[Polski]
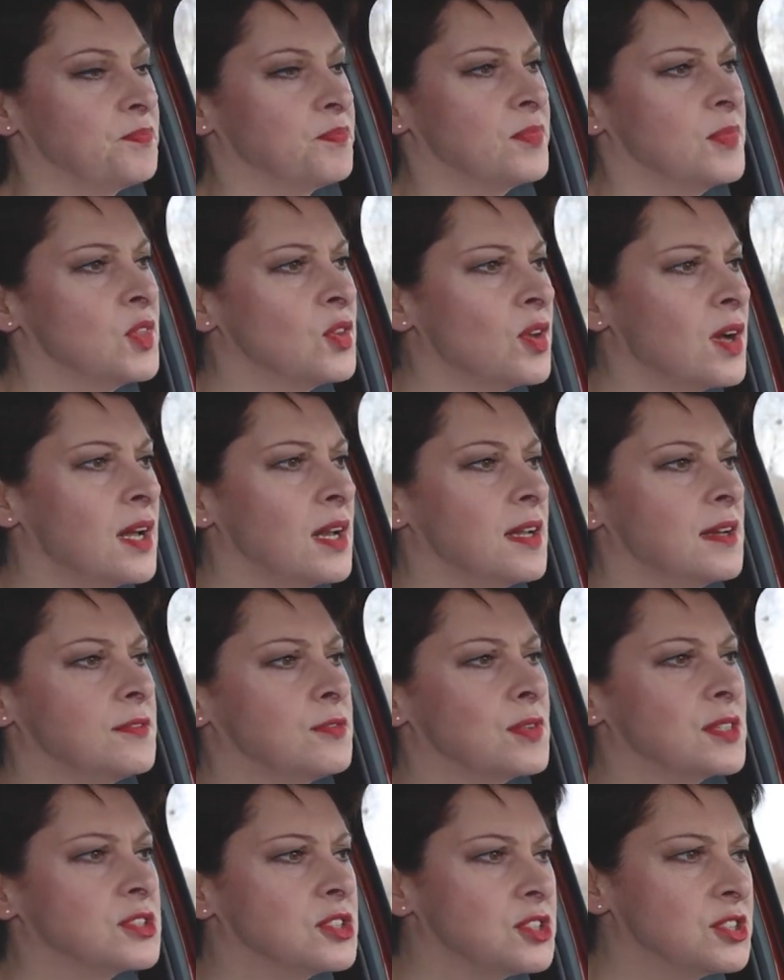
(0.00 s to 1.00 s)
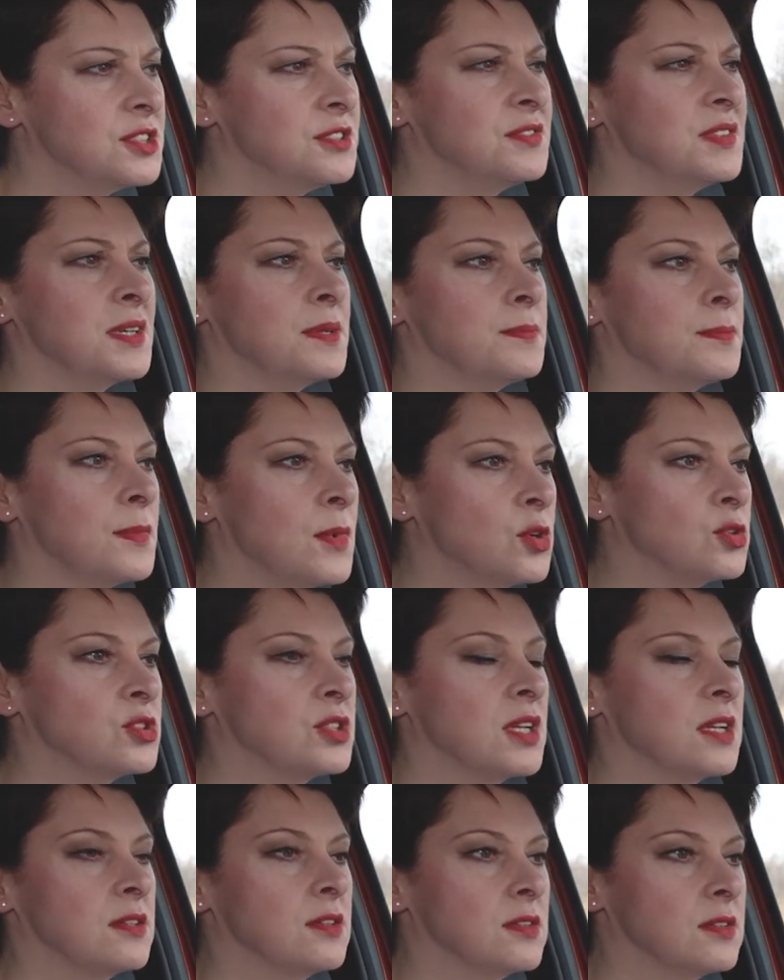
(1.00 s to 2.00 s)
No ale właściwie
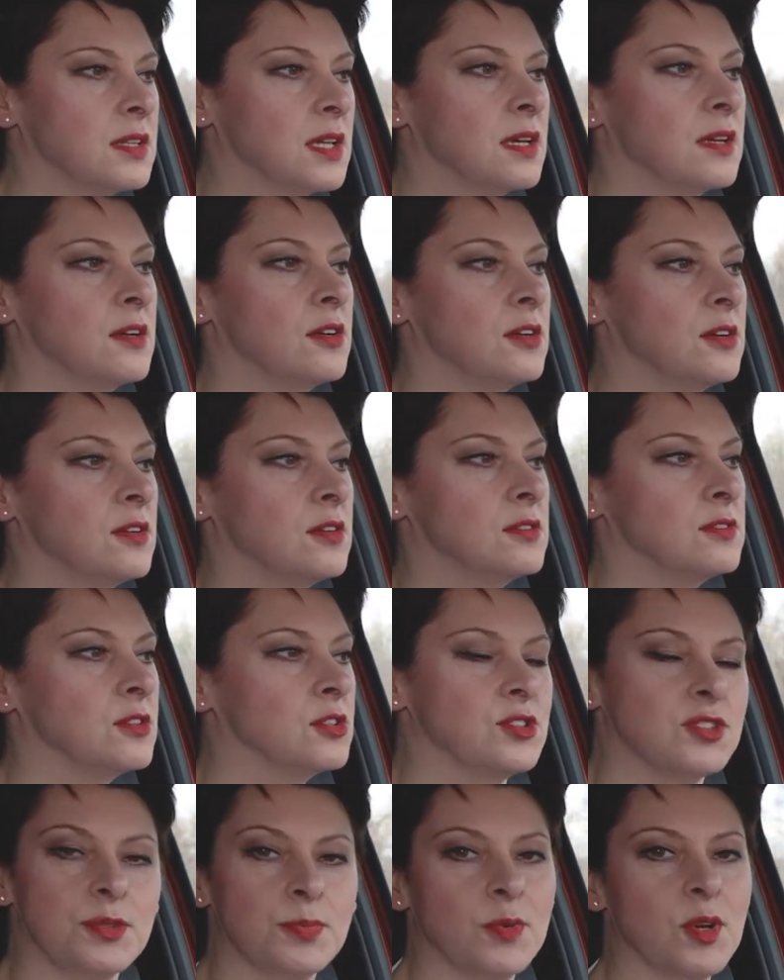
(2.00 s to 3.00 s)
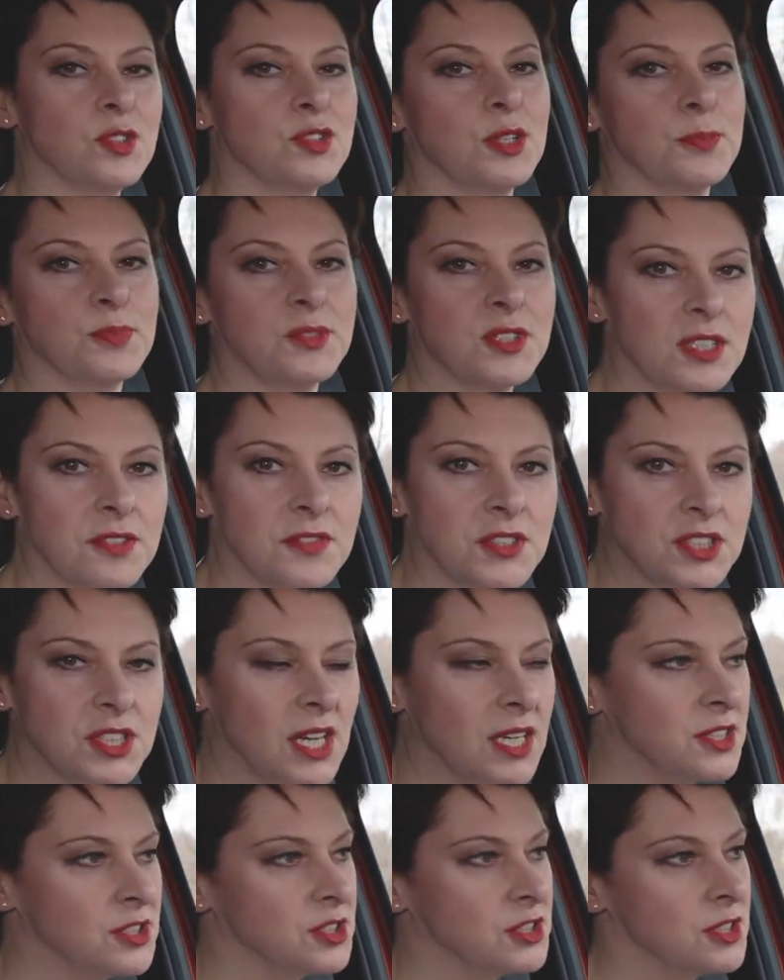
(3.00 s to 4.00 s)
można do tego dość szybko się
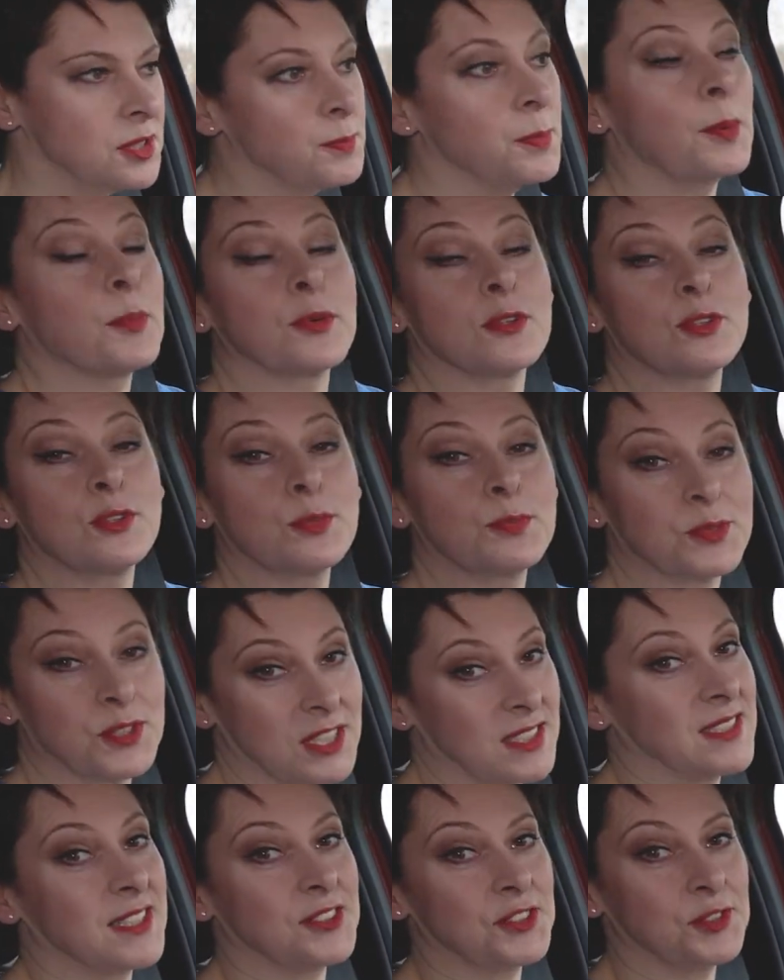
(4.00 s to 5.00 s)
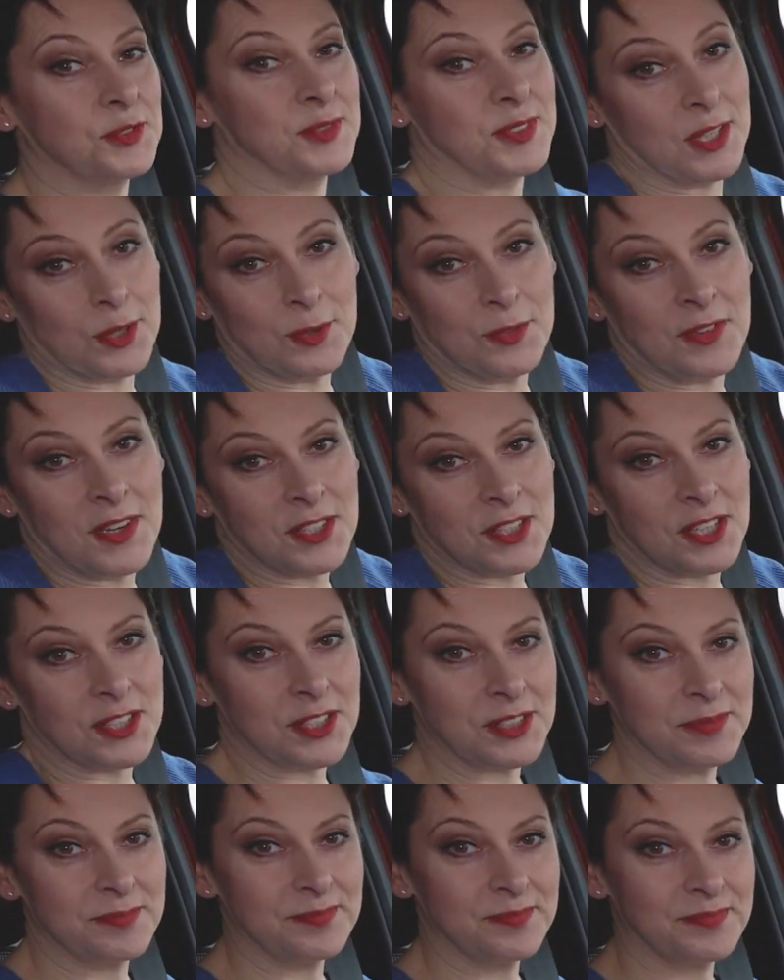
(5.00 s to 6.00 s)
przyzwyczaić i po prostu przestać zauważać.